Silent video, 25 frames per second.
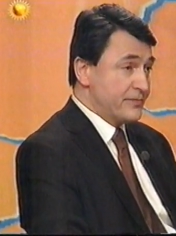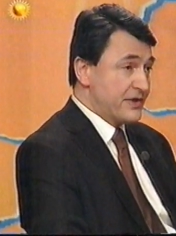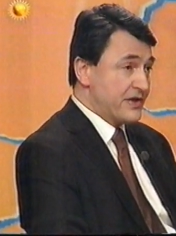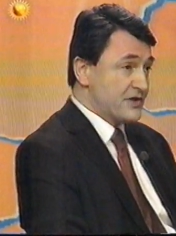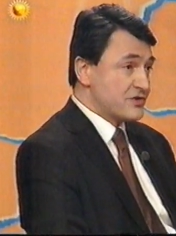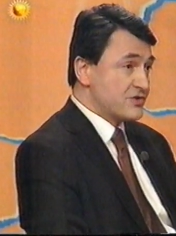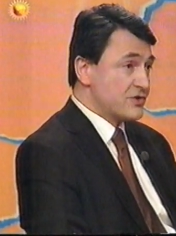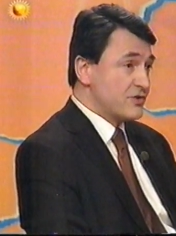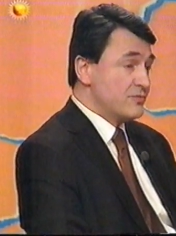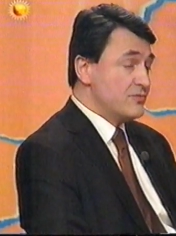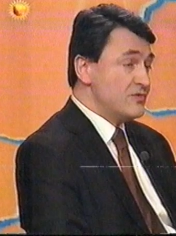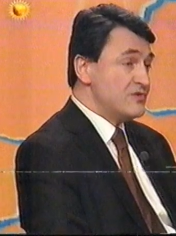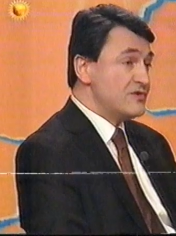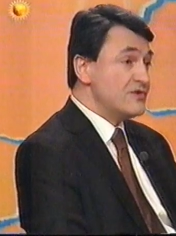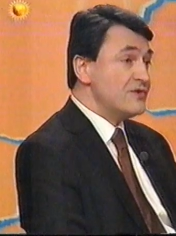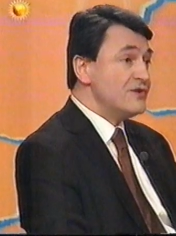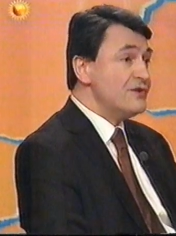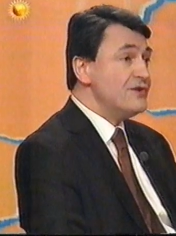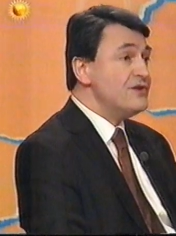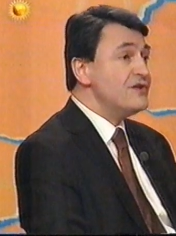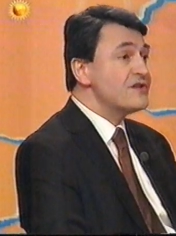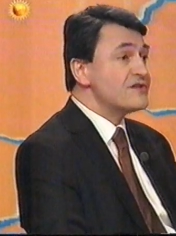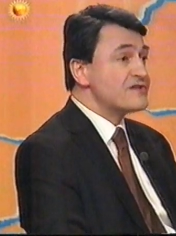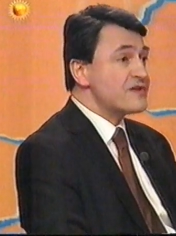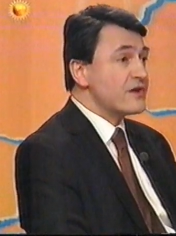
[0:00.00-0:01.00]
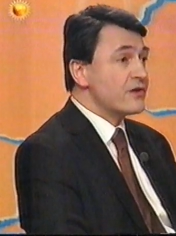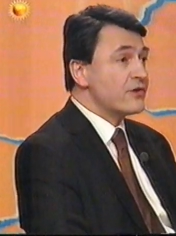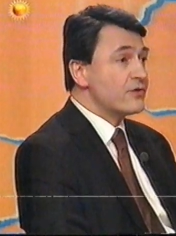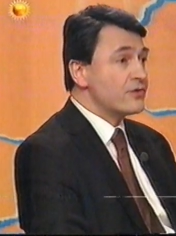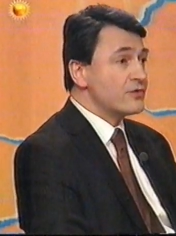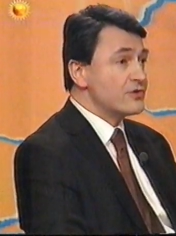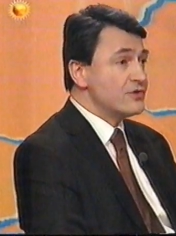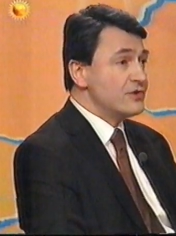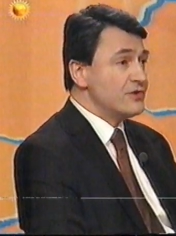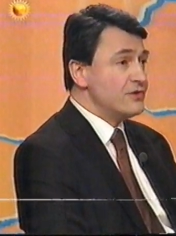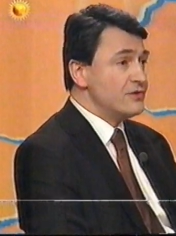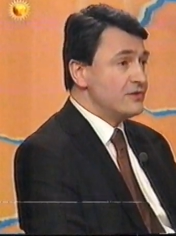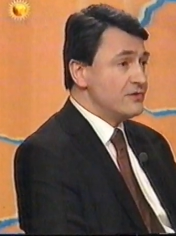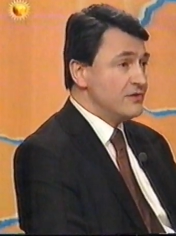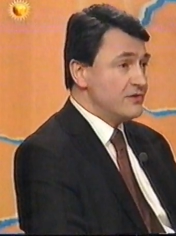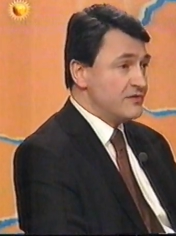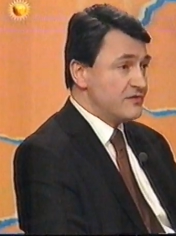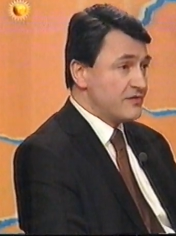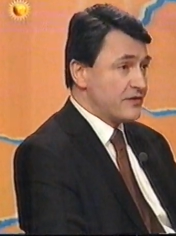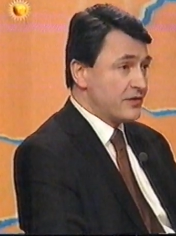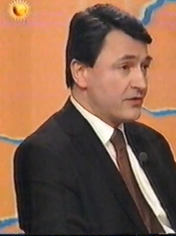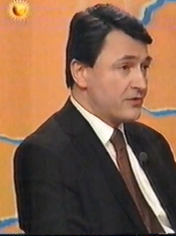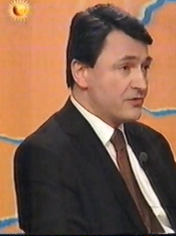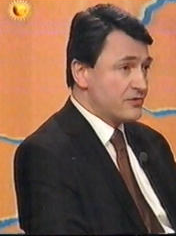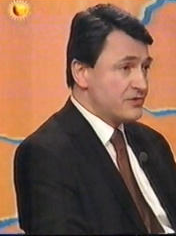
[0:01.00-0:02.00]
prac komisji i nie, zagrozi, nie
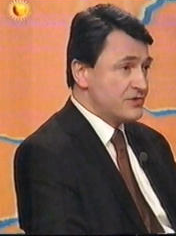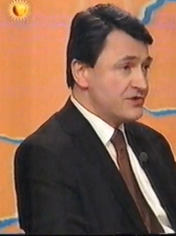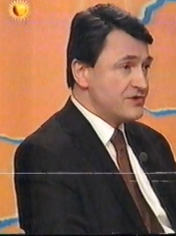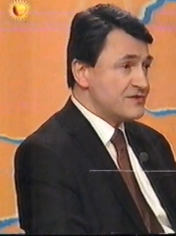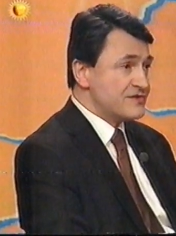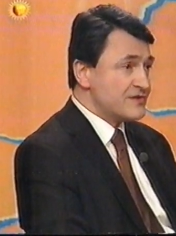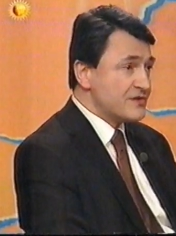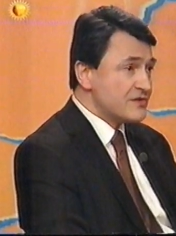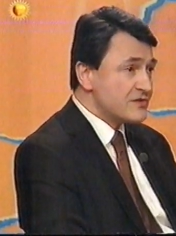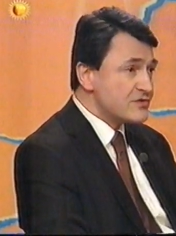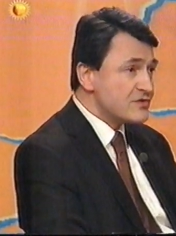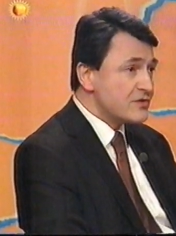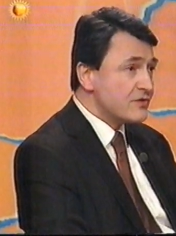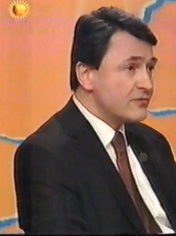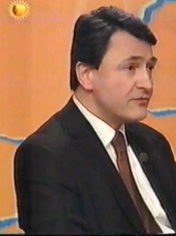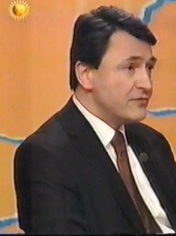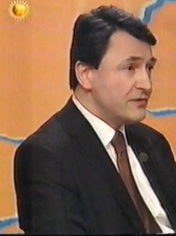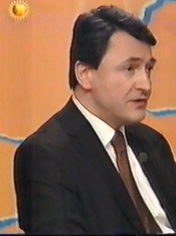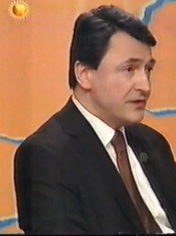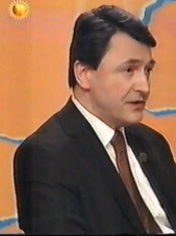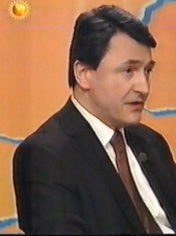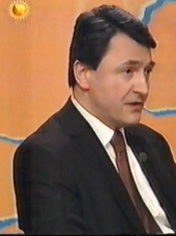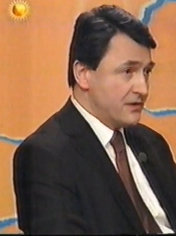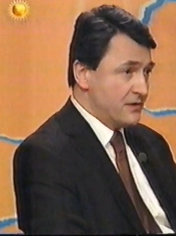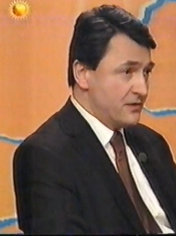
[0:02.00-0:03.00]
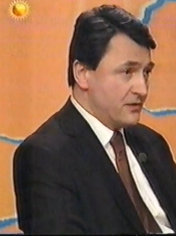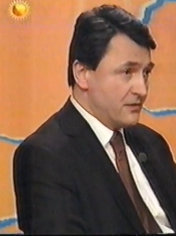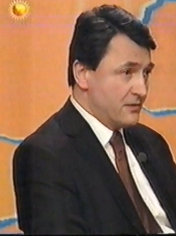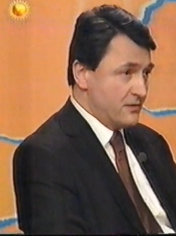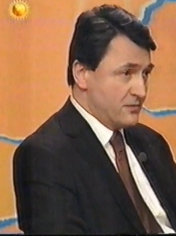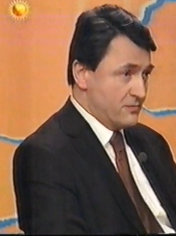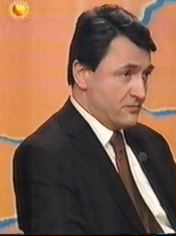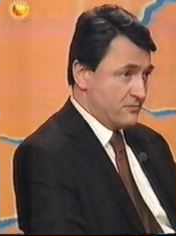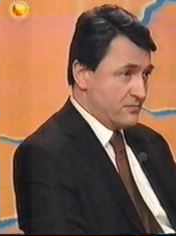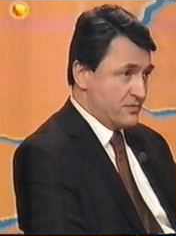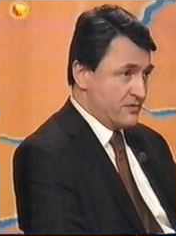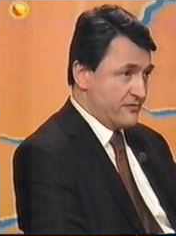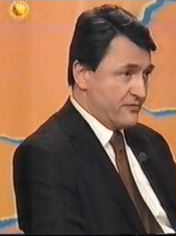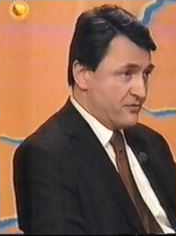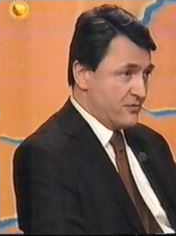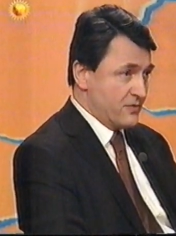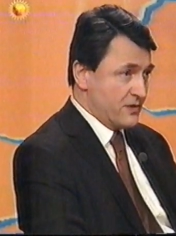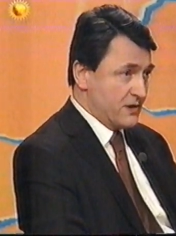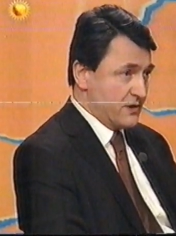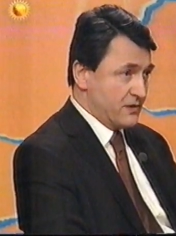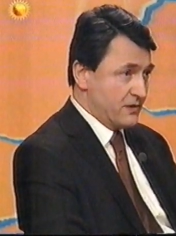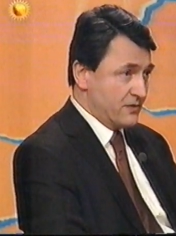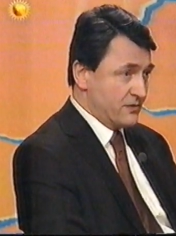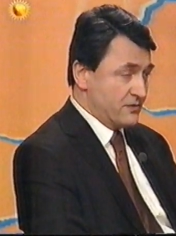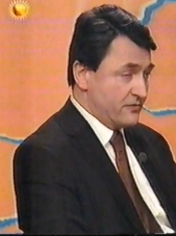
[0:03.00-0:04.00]
zagrozić sensowi jej
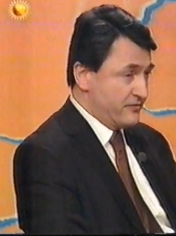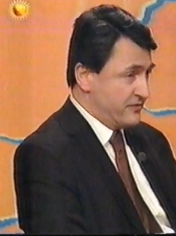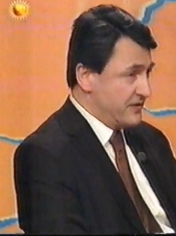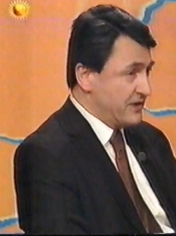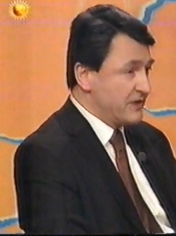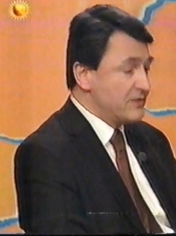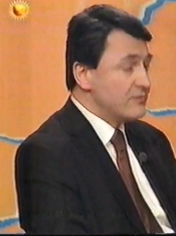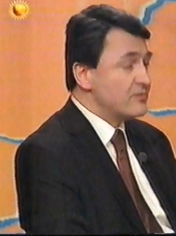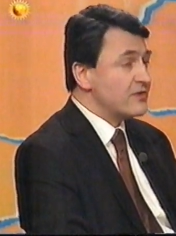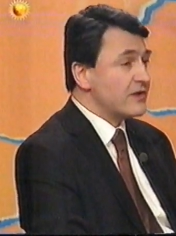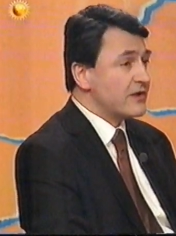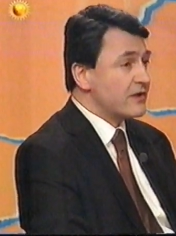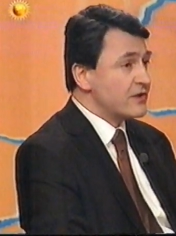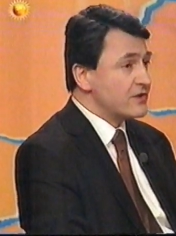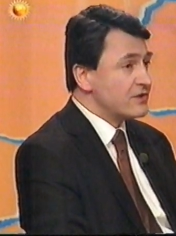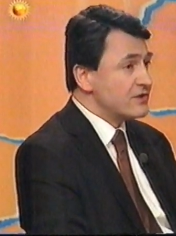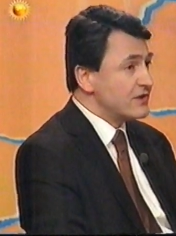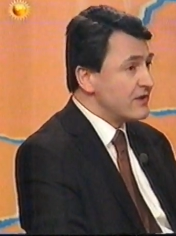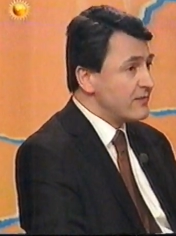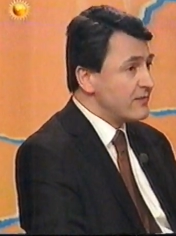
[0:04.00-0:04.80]
powołania. To w takim zakresie